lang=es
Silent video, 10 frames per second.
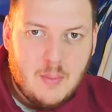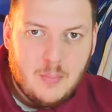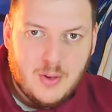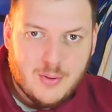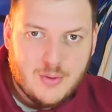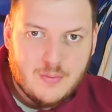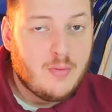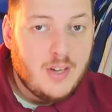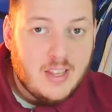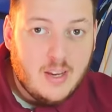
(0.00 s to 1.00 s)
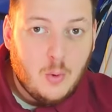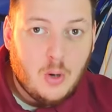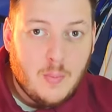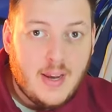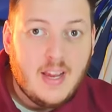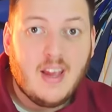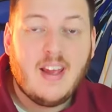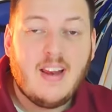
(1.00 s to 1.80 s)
Champions, en la final de la Europa League,